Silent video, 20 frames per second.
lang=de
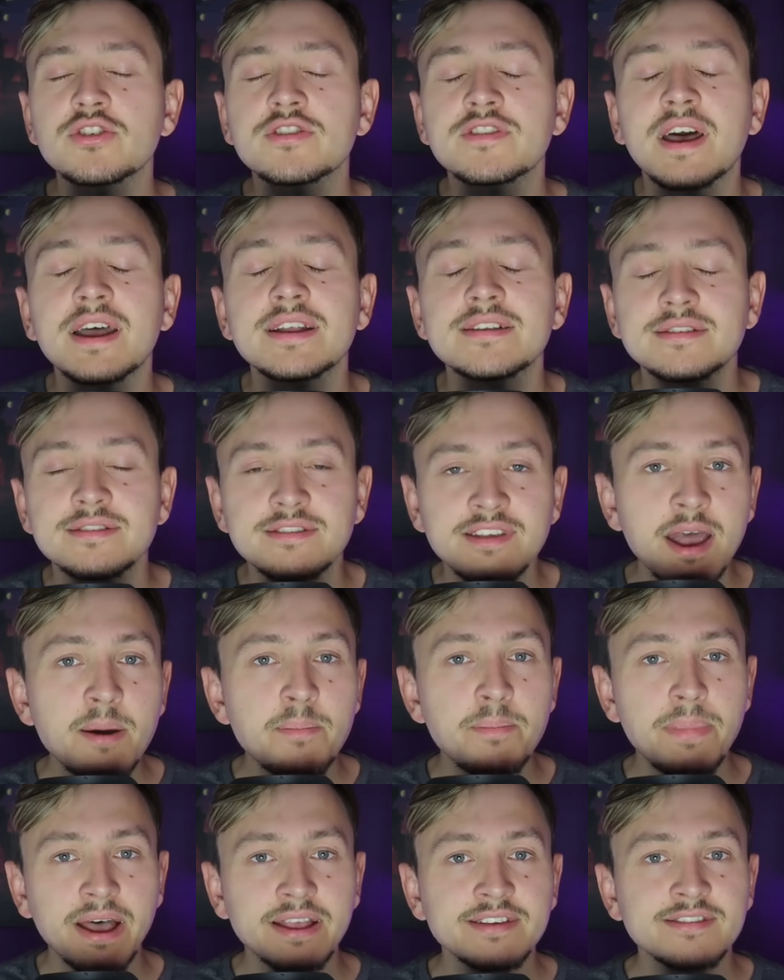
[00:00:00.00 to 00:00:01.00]
zurzeit sehr
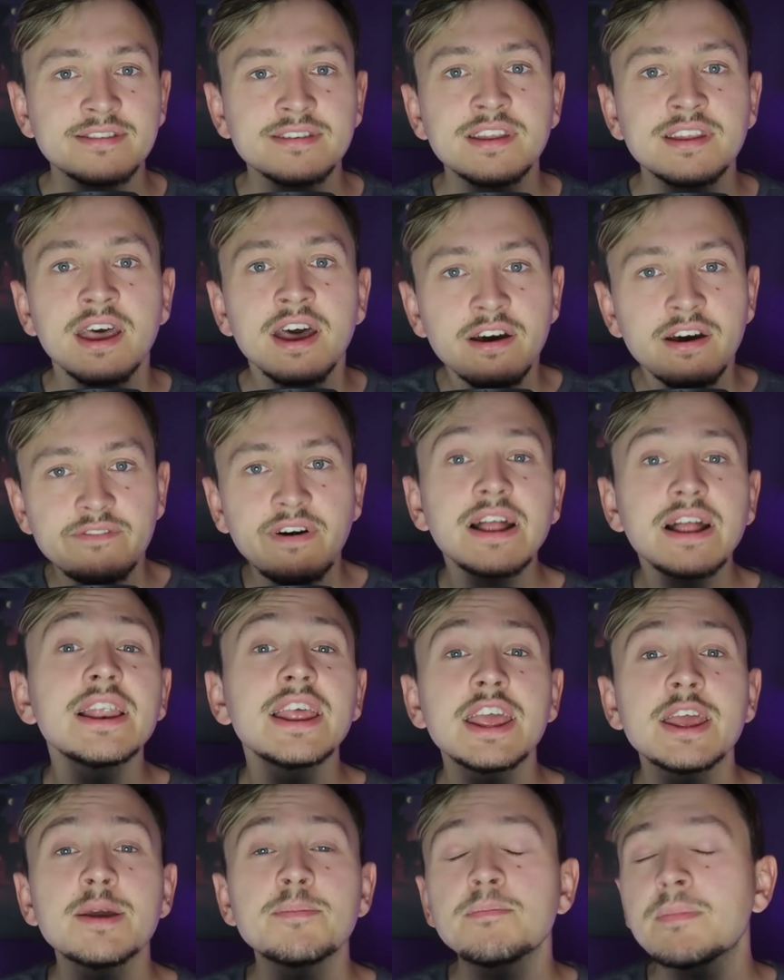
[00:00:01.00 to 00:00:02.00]
passend,
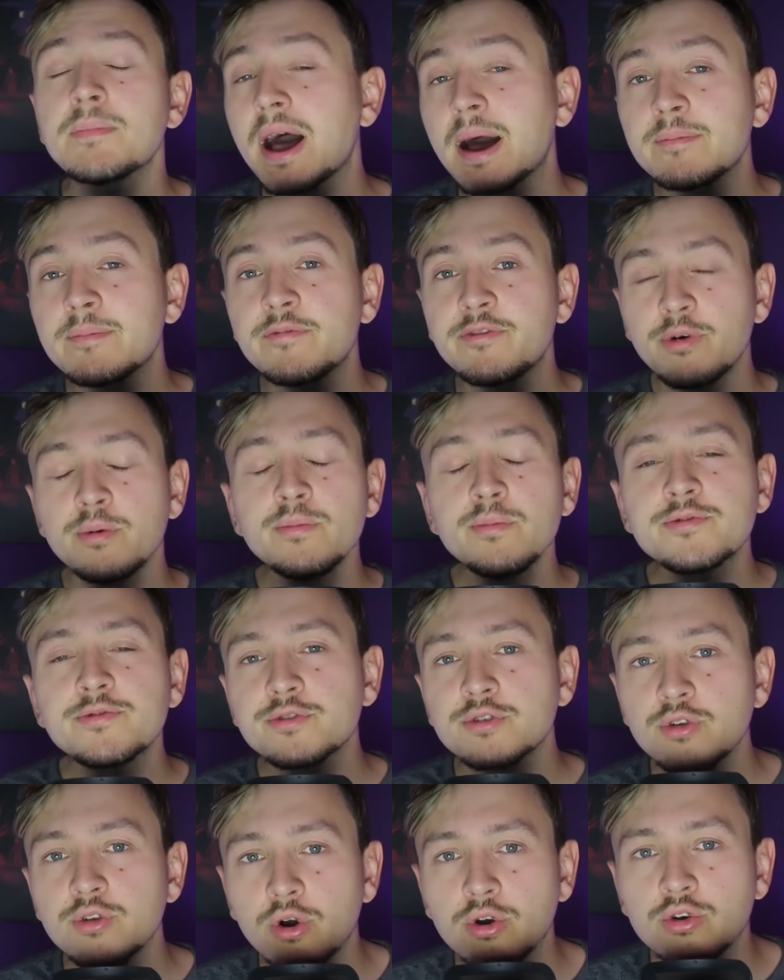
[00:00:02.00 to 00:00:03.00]
weil eben am
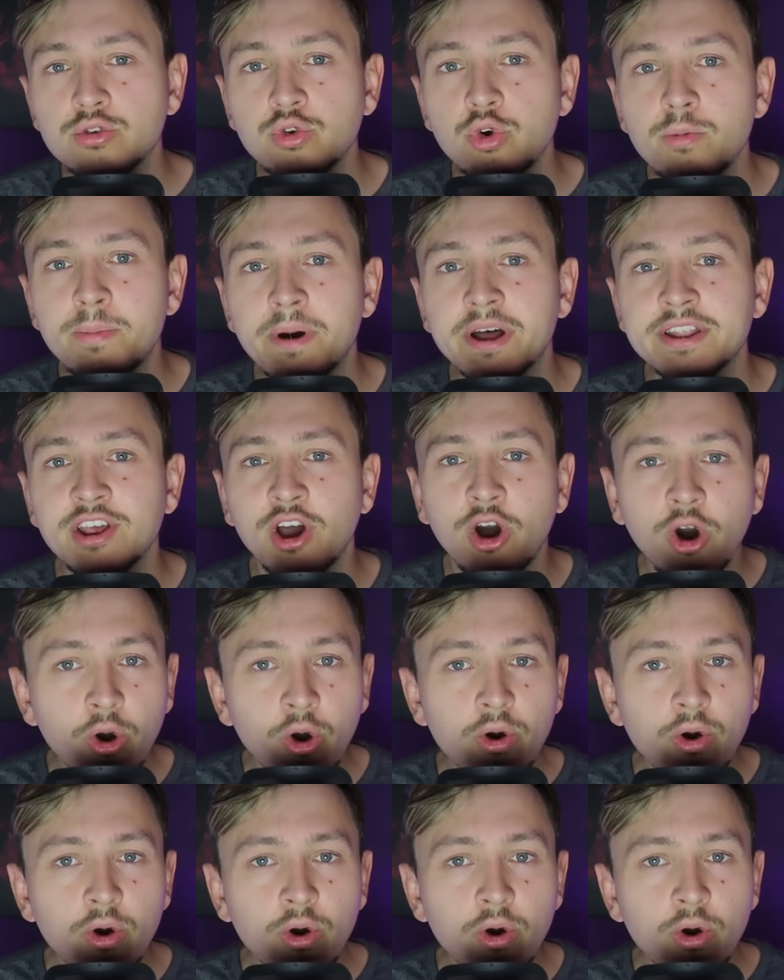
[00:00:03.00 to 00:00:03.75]
5. Oktober der